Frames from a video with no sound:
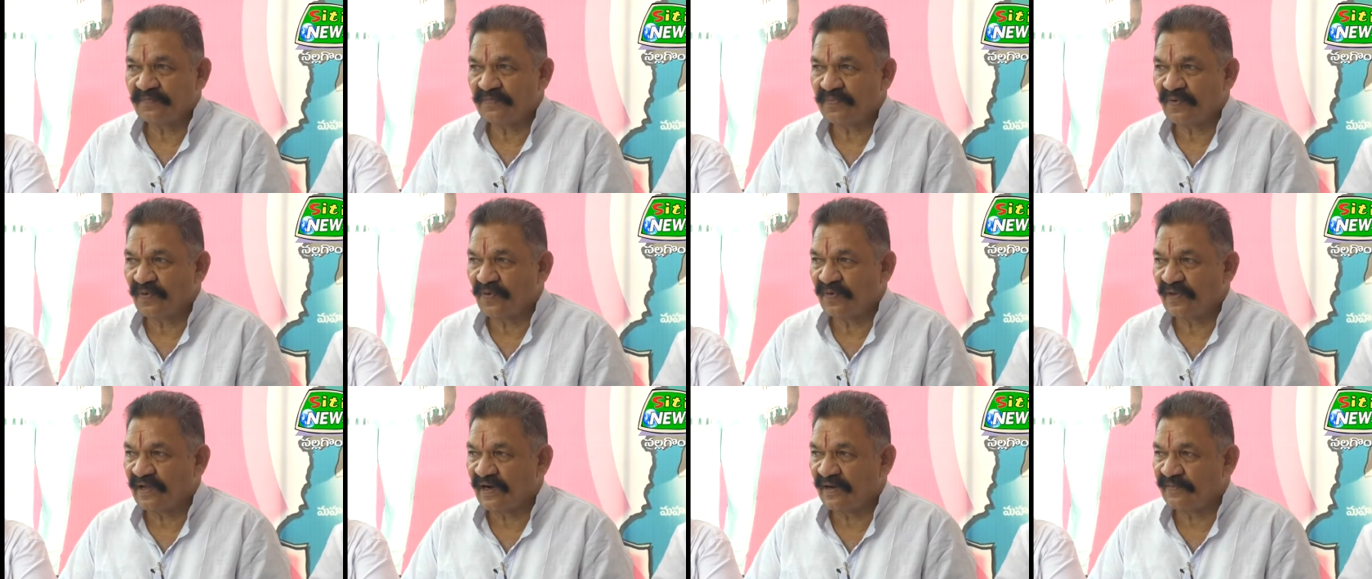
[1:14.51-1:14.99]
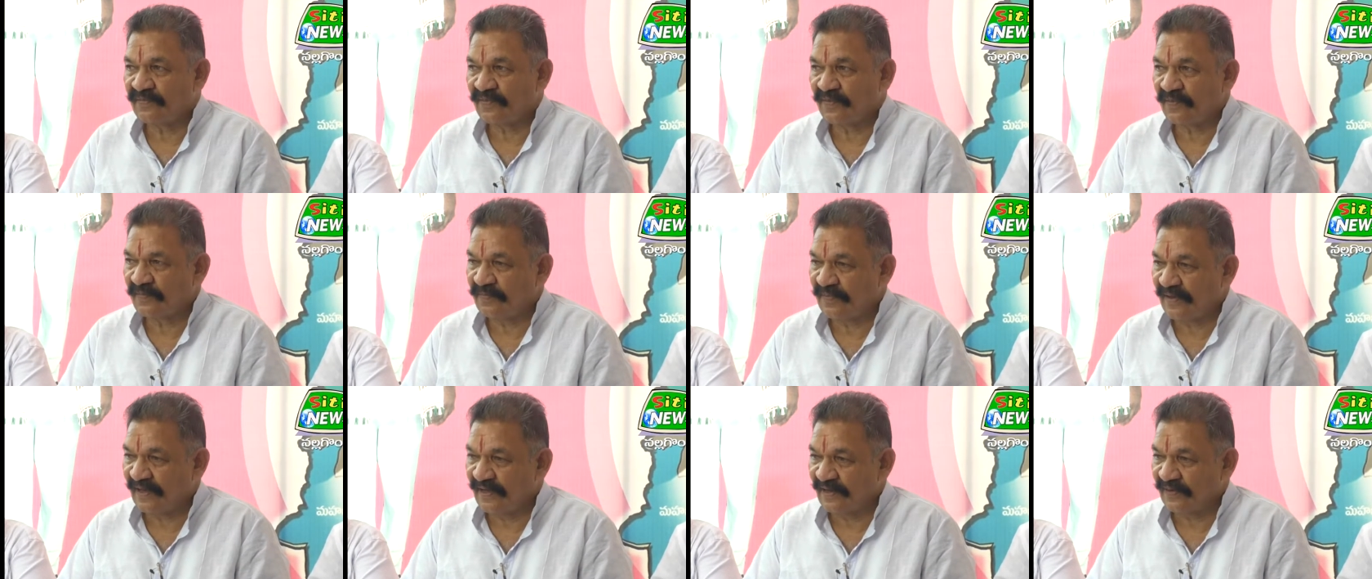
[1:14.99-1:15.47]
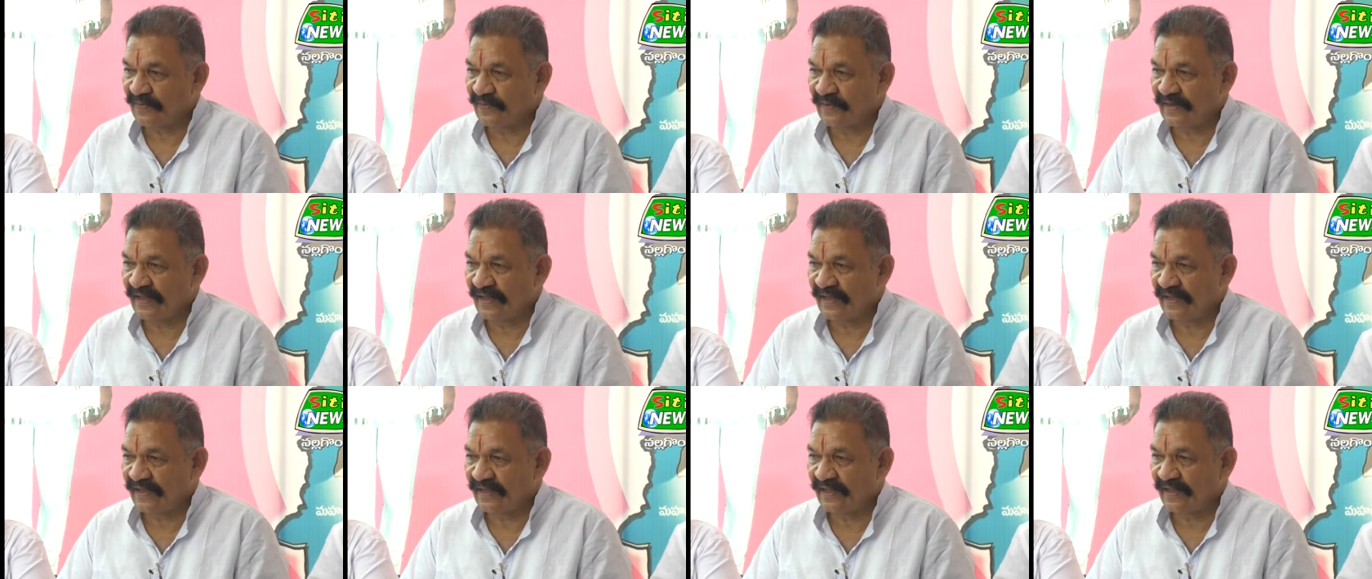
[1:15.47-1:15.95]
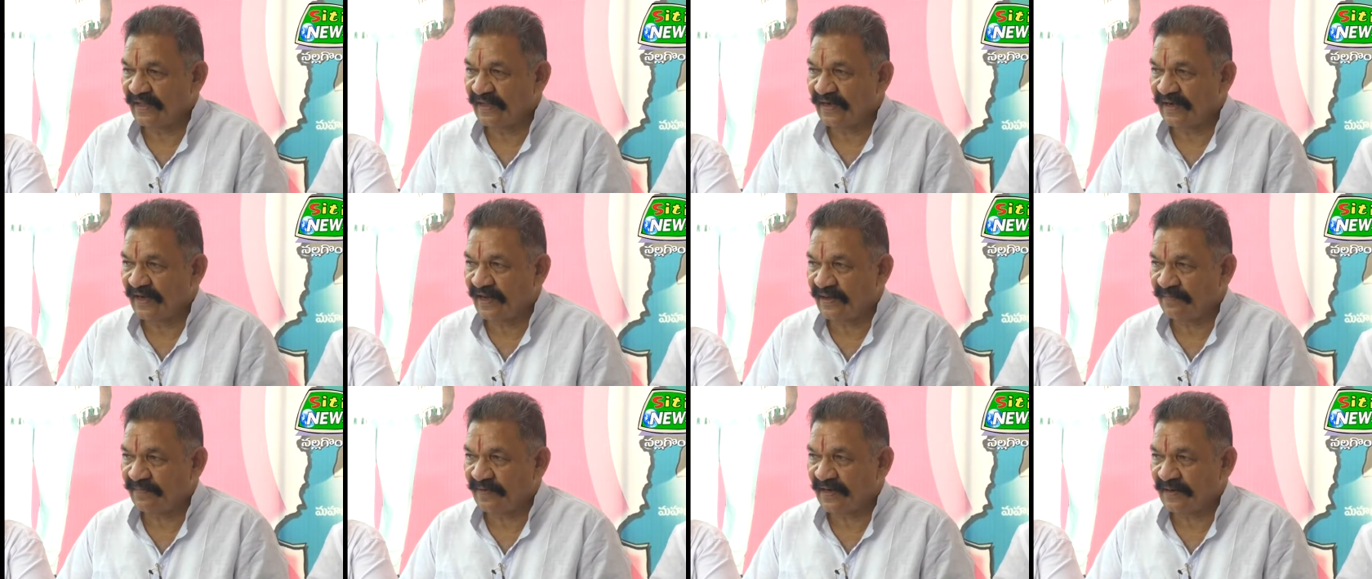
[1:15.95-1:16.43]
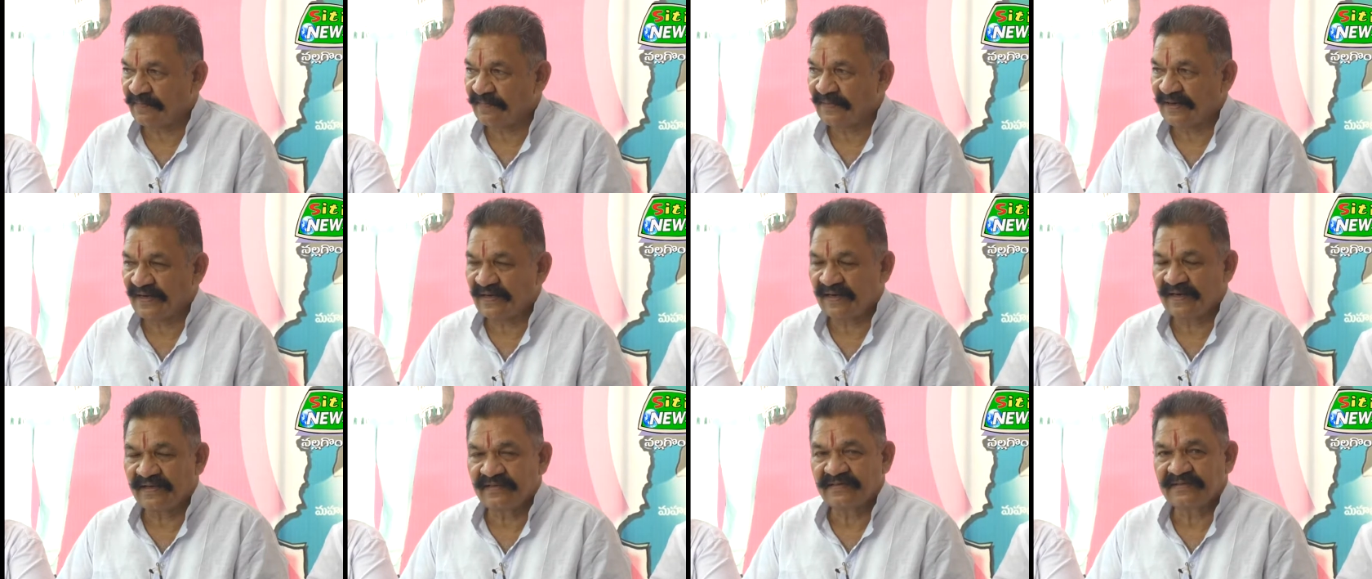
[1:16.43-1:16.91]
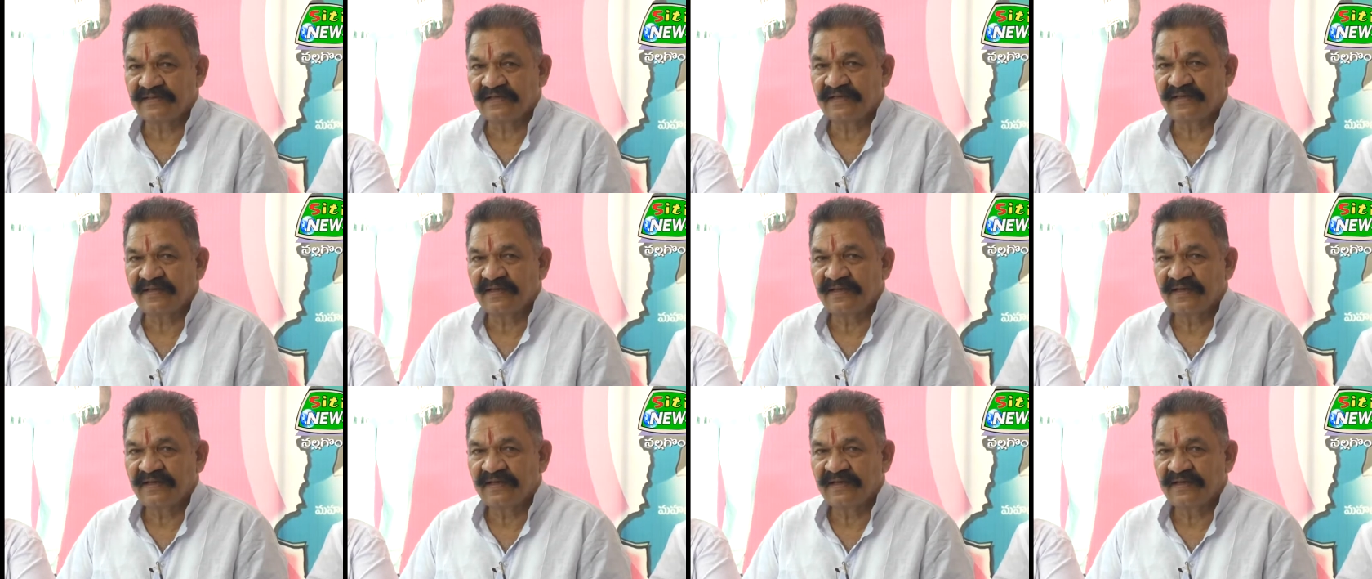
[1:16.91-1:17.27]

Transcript: ప్రోగ్రాంలో పాల్గొని రామన్నపేట నుంచి